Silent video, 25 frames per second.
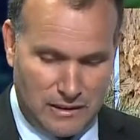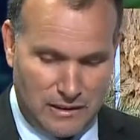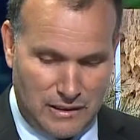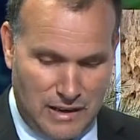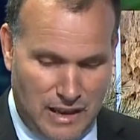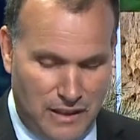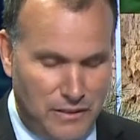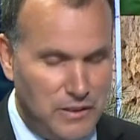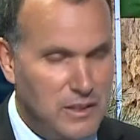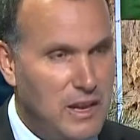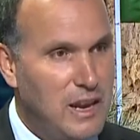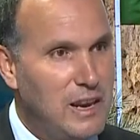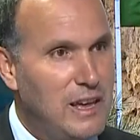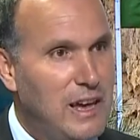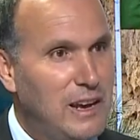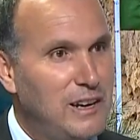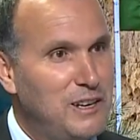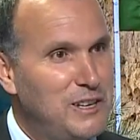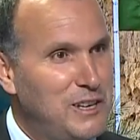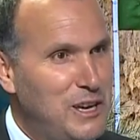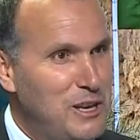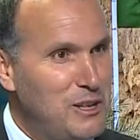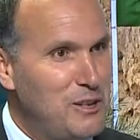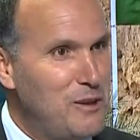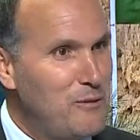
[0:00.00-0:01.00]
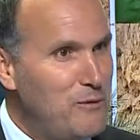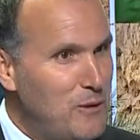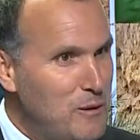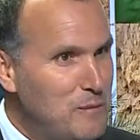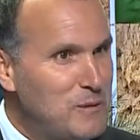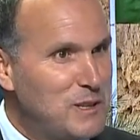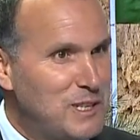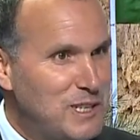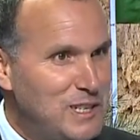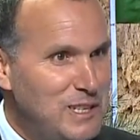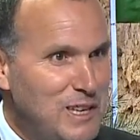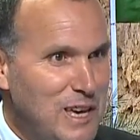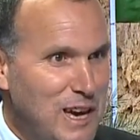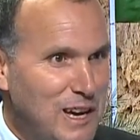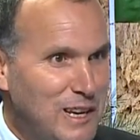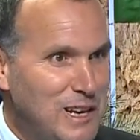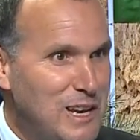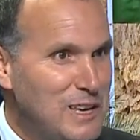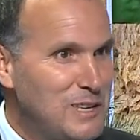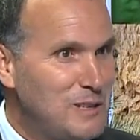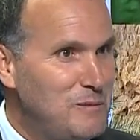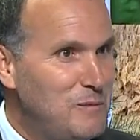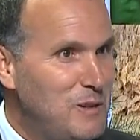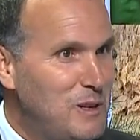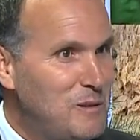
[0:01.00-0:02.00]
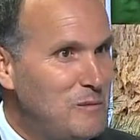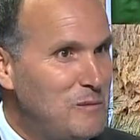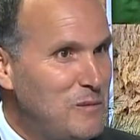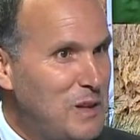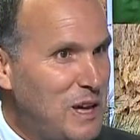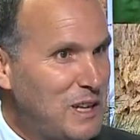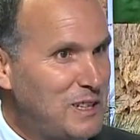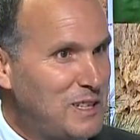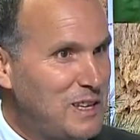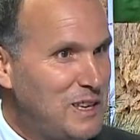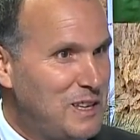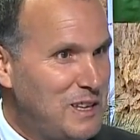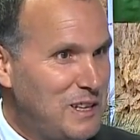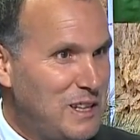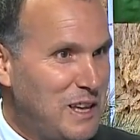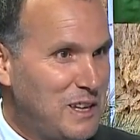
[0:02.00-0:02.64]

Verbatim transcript: لان لكي نفهم السياق لازم نعم